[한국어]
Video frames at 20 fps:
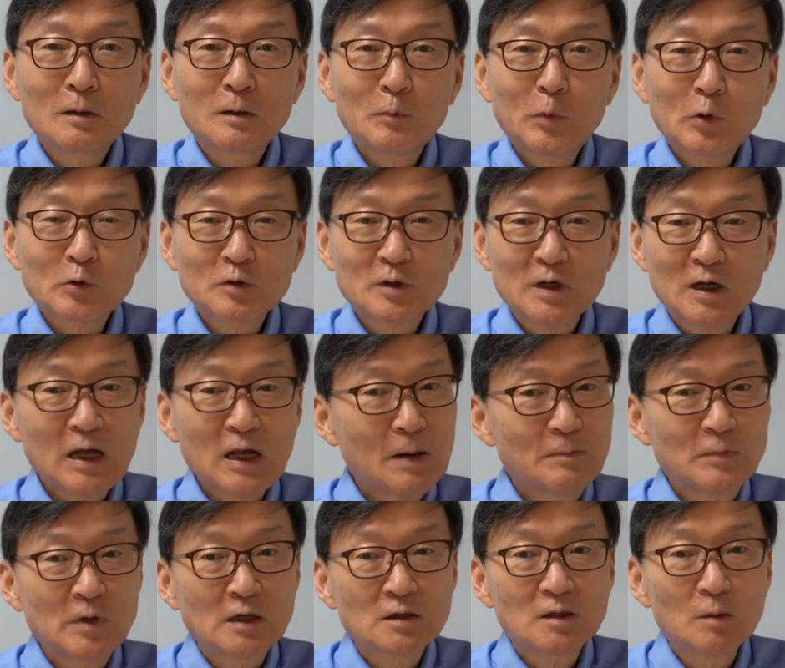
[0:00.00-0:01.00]
포르투갈의
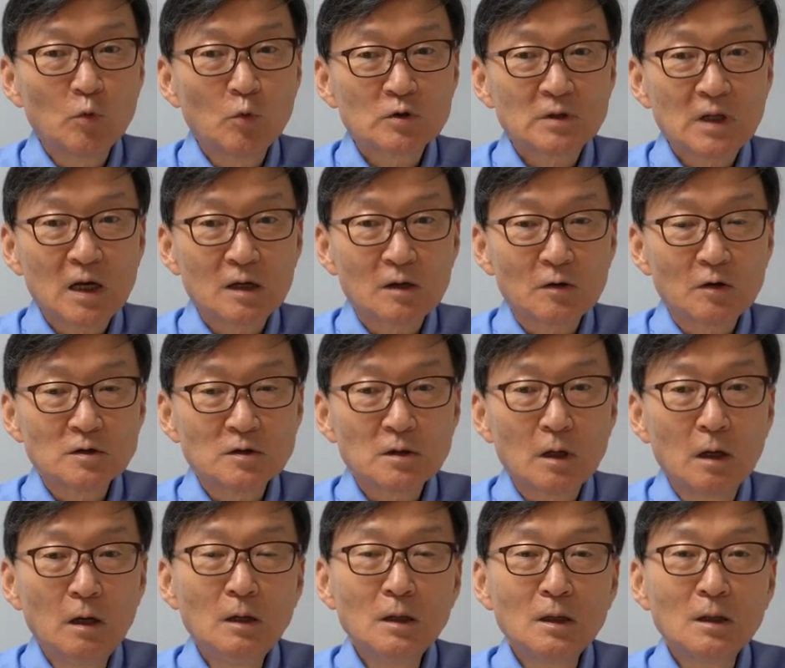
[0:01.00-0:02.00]
함대한테 못 당하는 거죠.
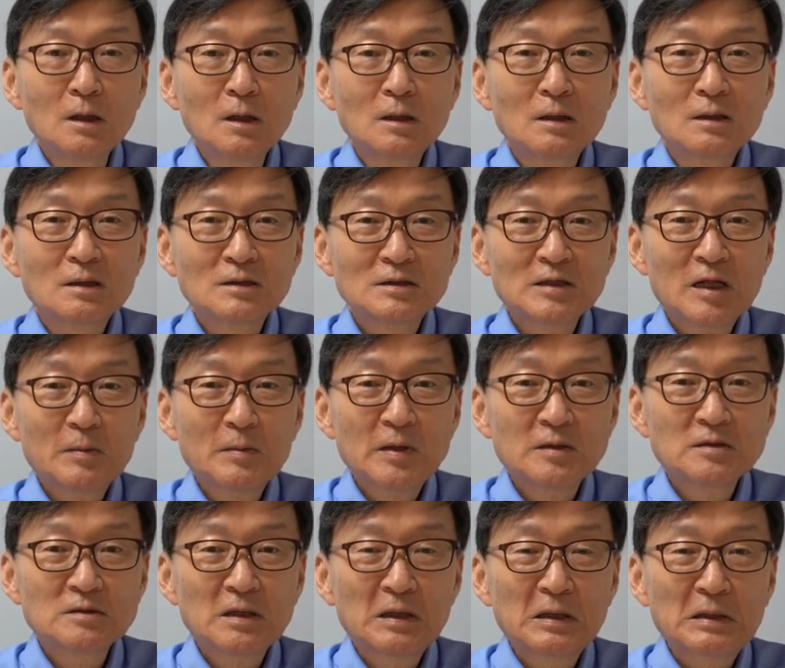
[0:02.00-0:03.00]
그 다음에
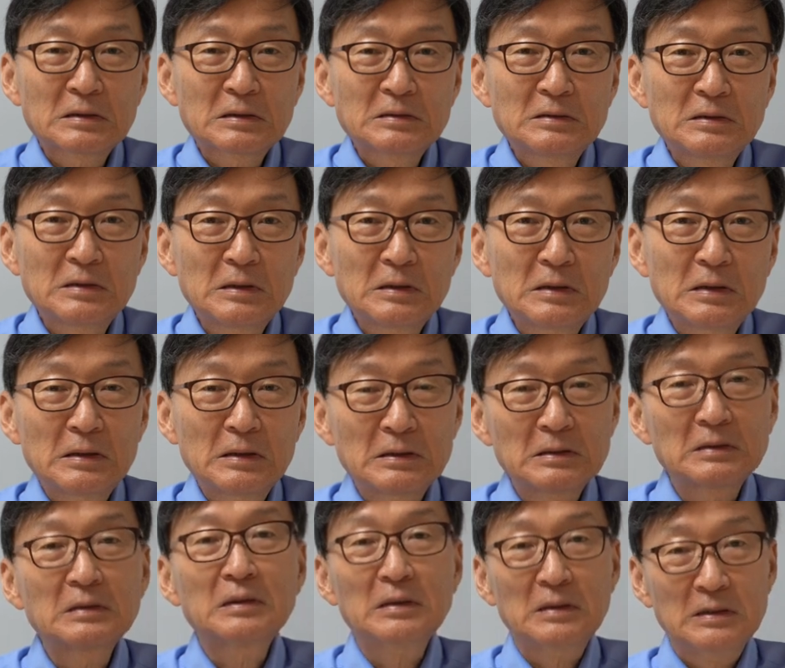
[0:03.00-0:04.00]
이제 그
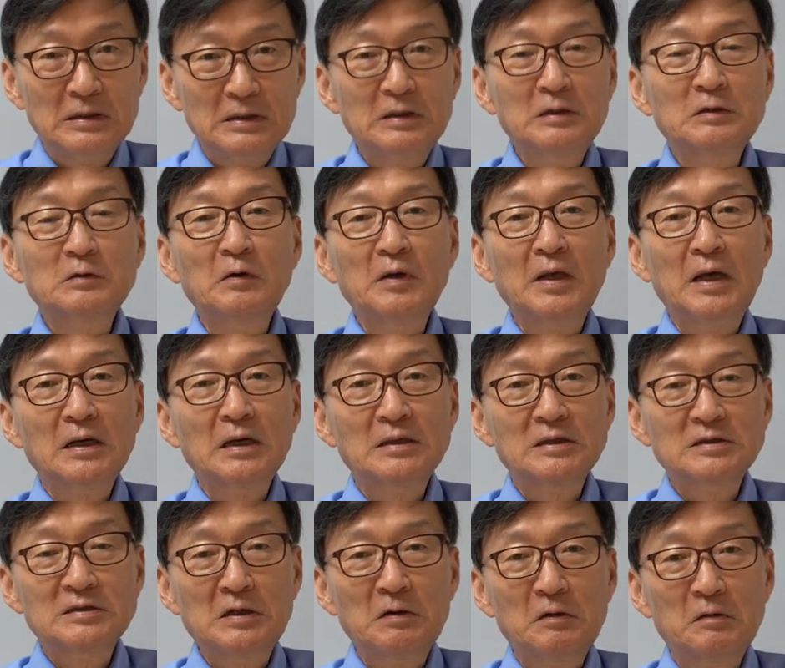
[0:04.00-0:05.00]
인도양의
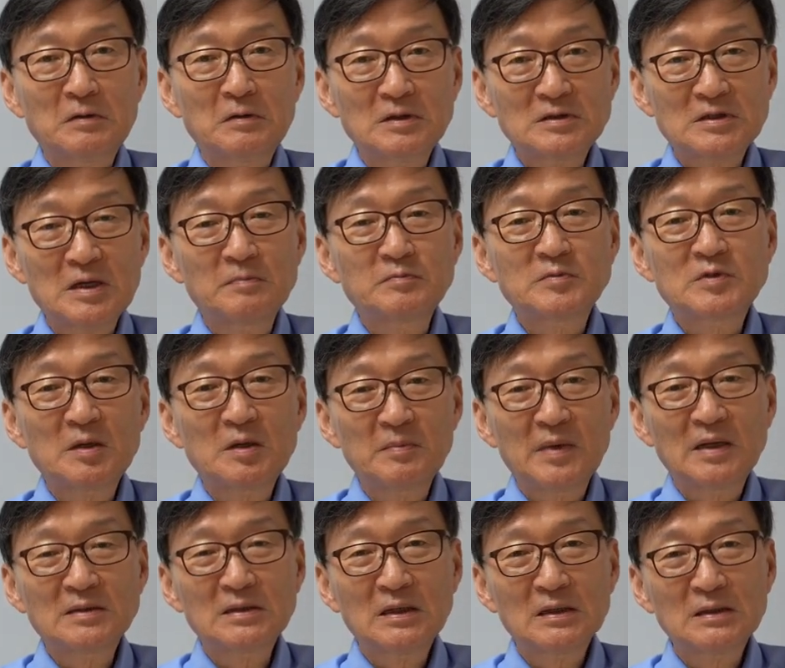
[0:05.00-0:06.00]
지역권을
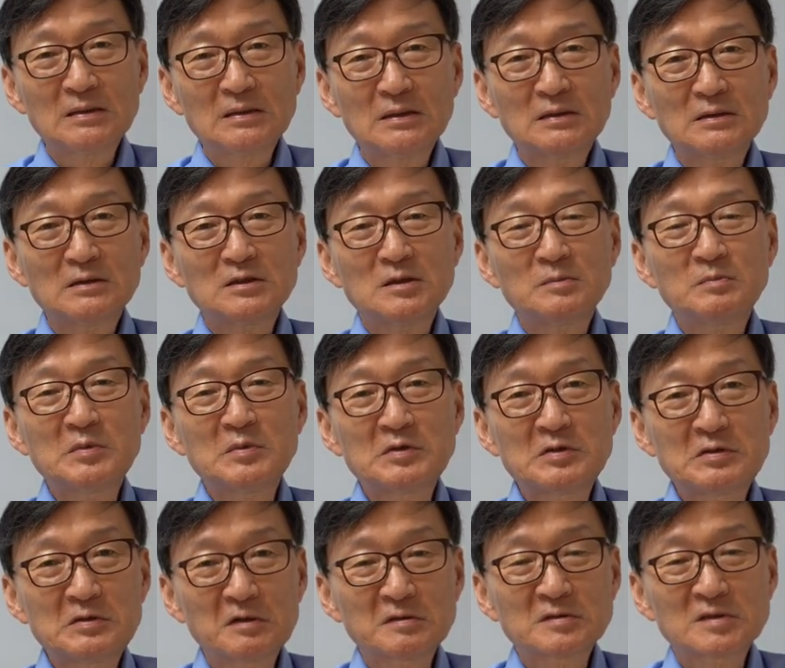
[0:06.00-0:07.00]
잡자마자 그냥
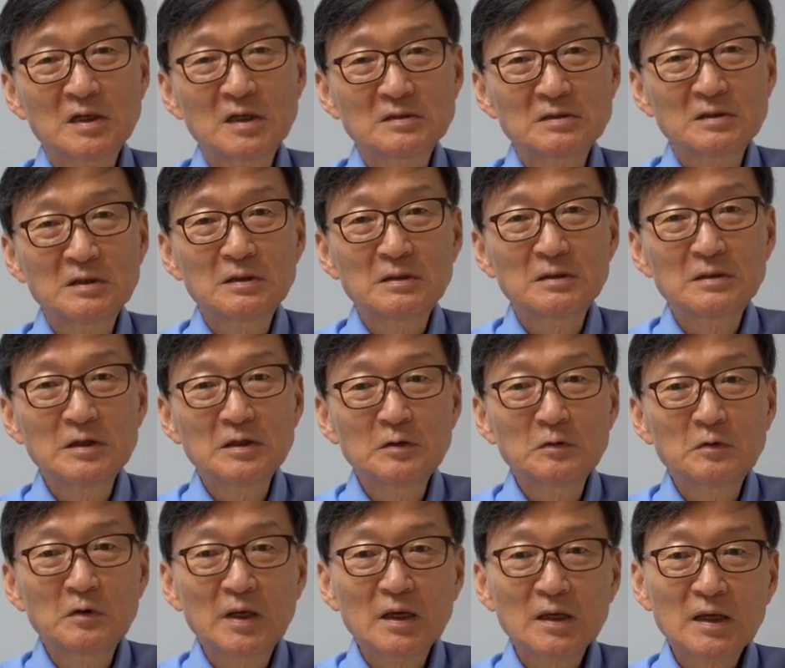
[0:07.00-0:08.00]
식민지 역사죠.
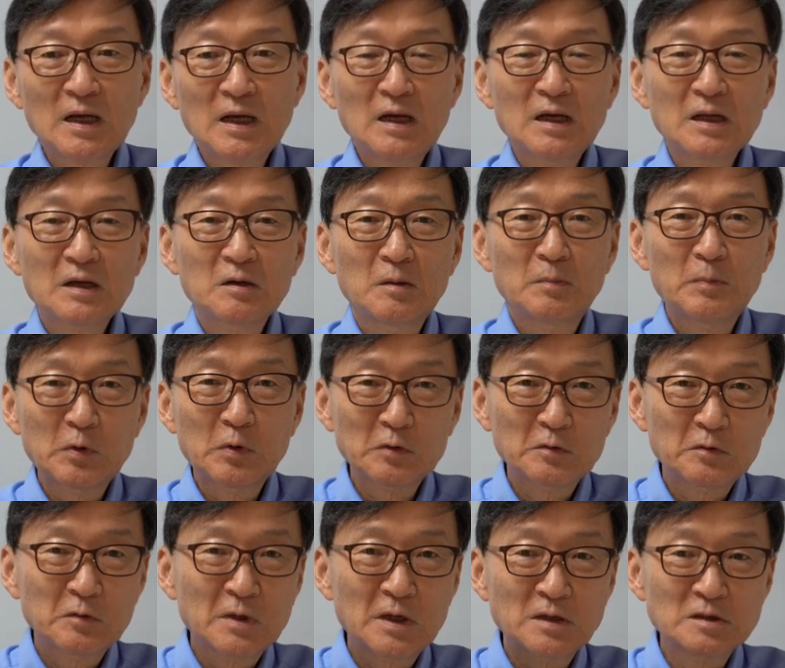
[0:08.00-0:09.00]
인도의 캘리코
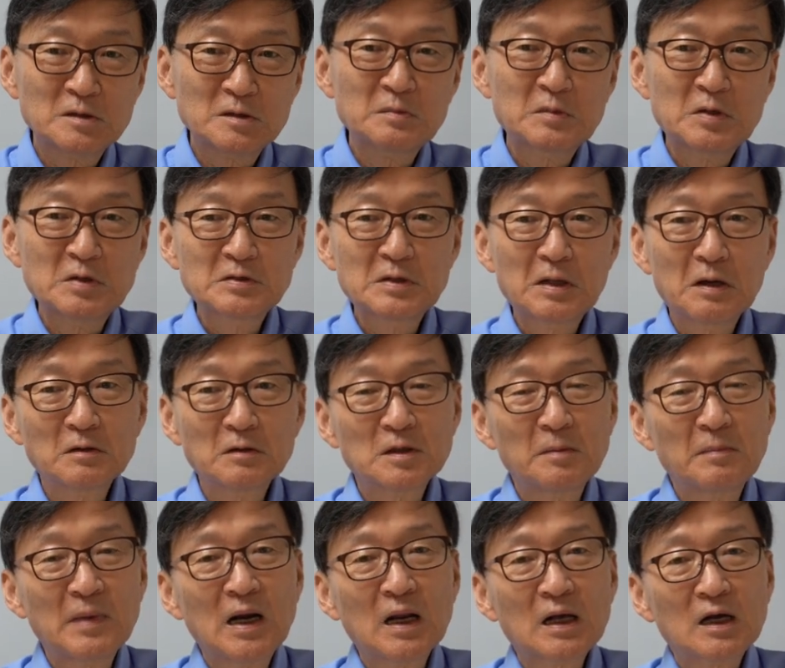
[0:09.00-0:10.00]
포르투갈 식민지 되고
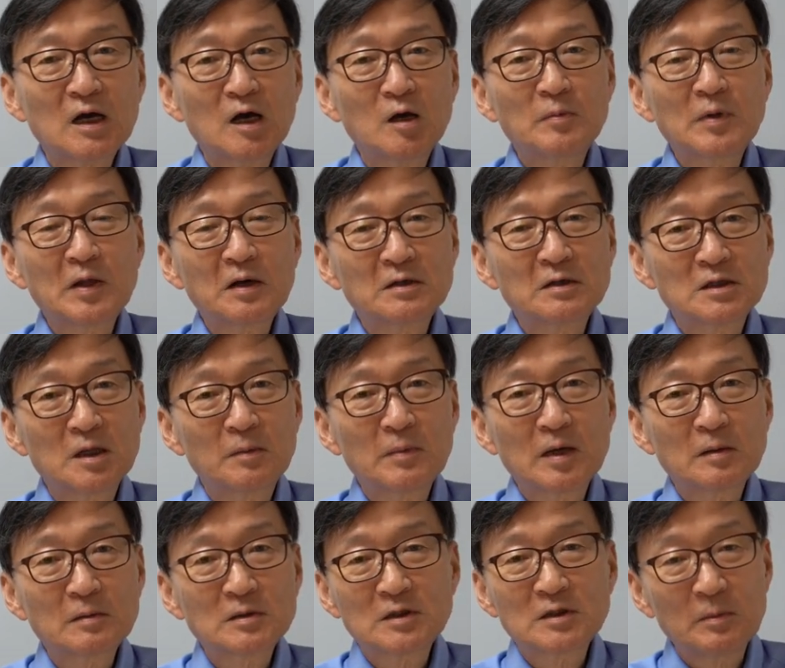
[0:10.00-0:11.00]
말라카야 되고
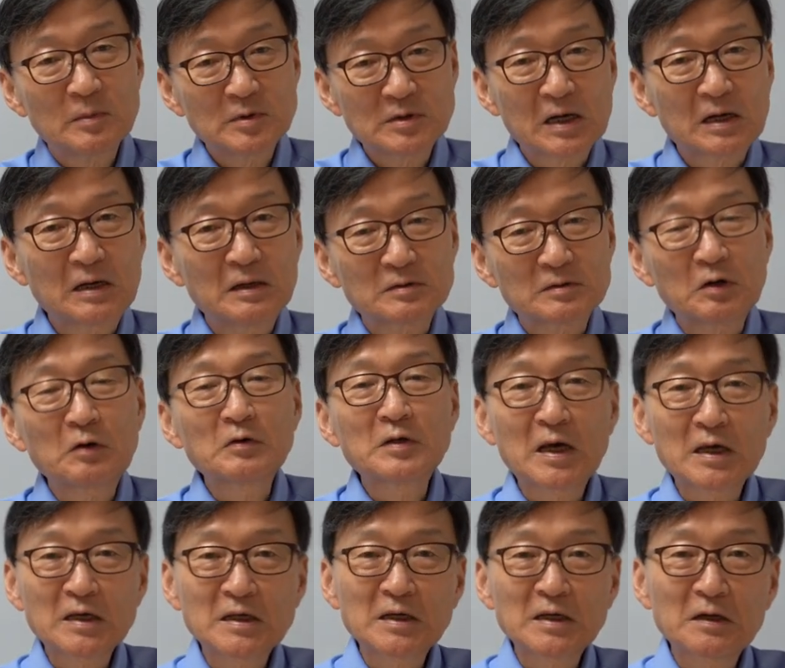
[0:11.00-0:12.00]
그다음에 그다음에 제가 더
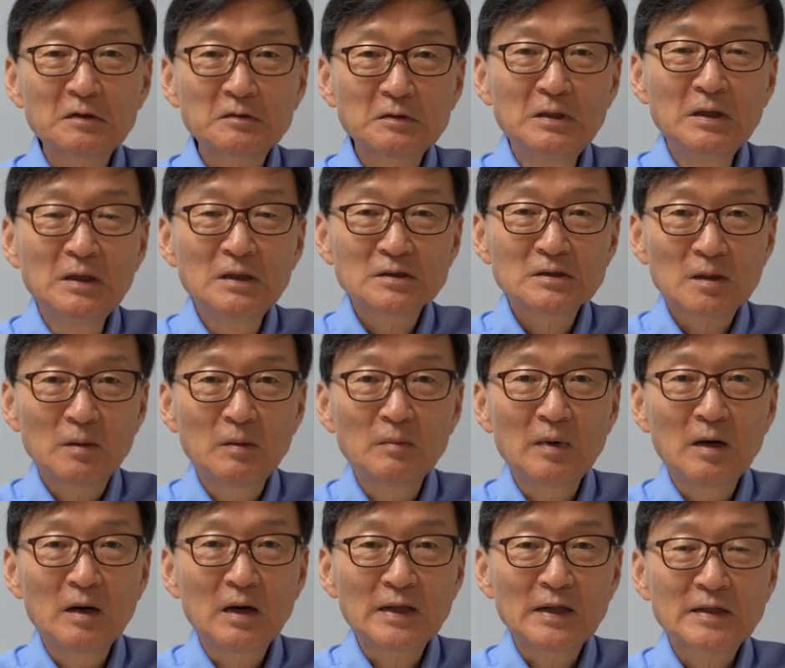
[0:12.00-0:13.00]
이야기 안 해도 참
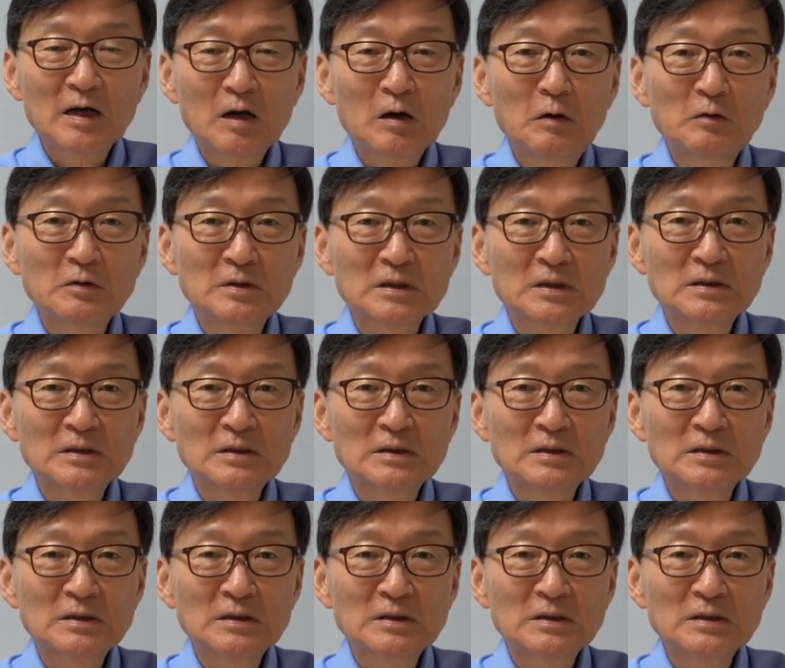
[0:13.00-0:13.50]
안타까운